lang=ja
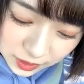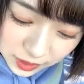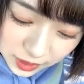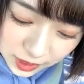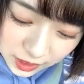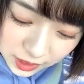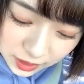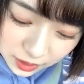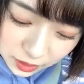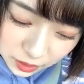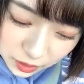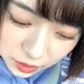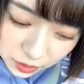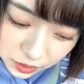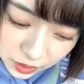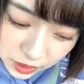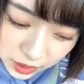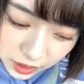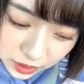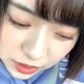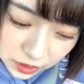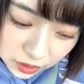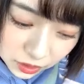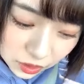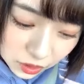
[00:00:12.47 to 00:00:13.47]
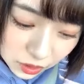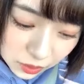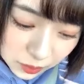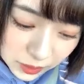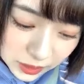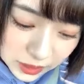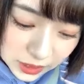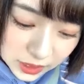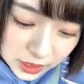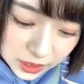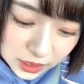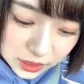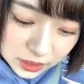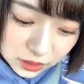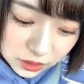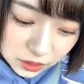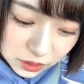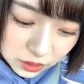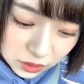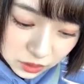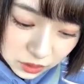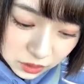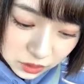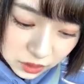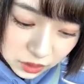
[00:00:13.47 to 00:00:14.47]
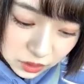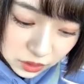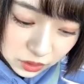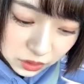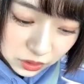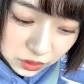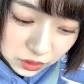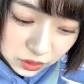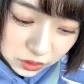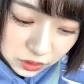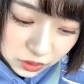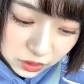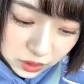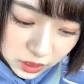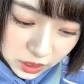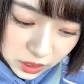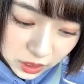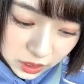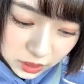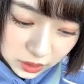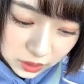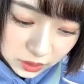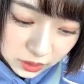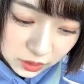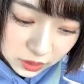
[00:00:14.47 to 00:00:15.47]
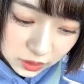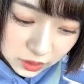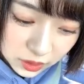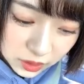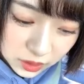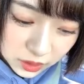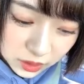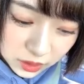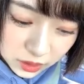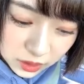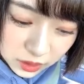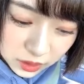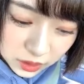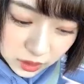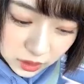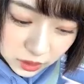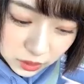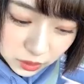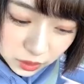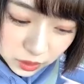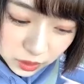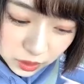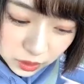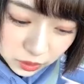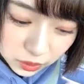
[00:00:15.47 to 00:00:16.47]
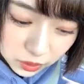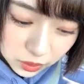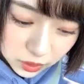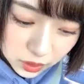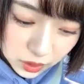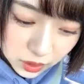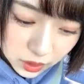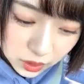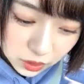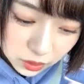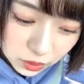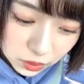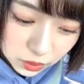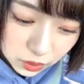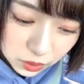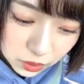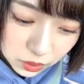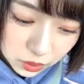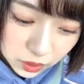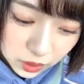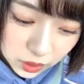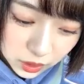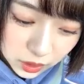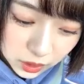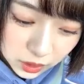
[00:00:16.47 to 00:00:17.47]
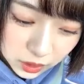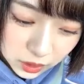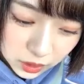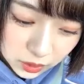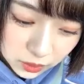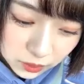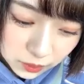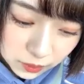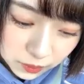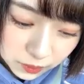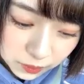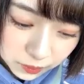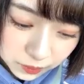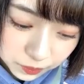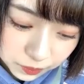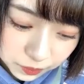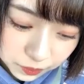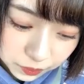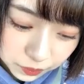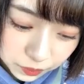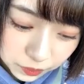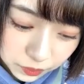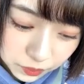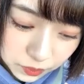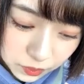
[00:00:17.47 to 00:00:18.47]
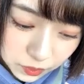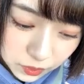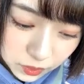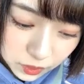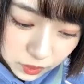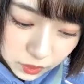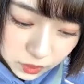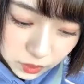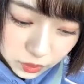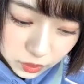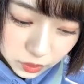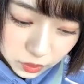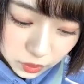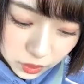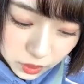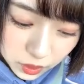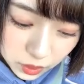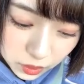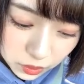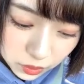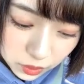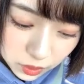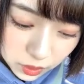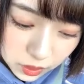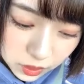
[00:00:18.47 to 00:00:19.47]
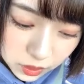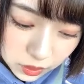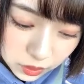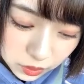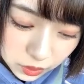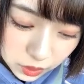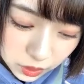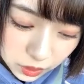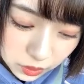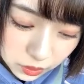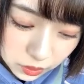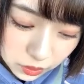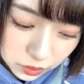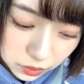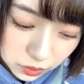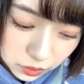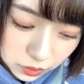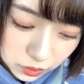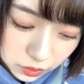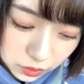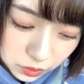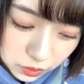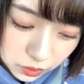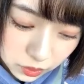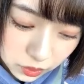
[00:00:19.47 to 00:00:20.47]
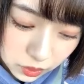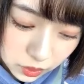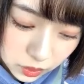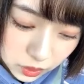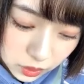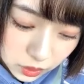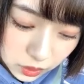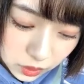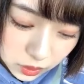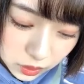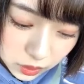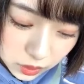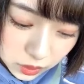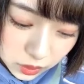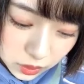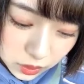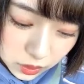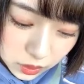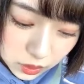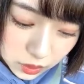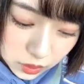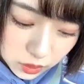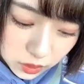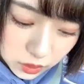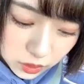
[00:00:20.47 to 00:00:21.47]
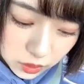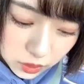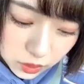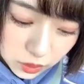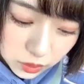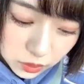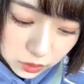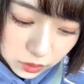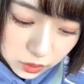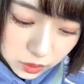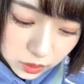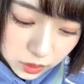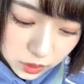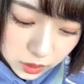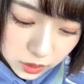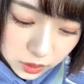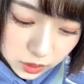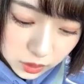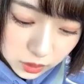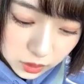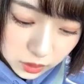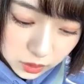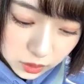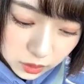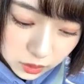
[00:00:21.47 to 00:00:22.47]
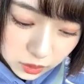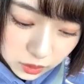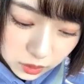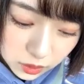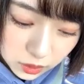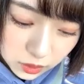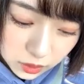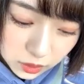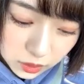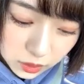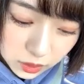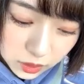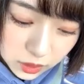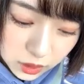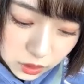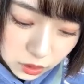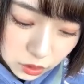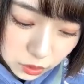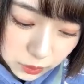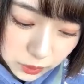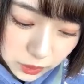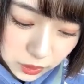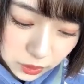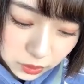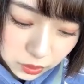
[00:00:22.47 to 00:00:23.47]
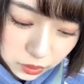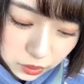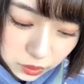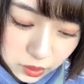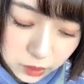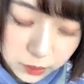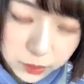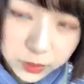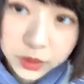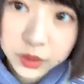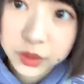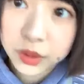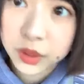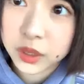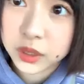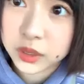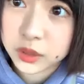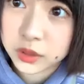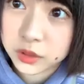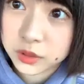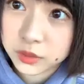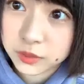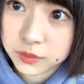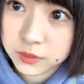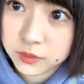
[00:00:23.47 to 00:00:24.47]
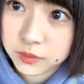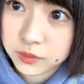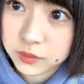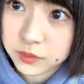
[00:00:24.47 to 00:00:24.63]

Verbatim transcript: ねこの酪農マザーズの牛乳が結構いろんなところに売ってるんですよ酪農いろんないちごミルクとかもあるはず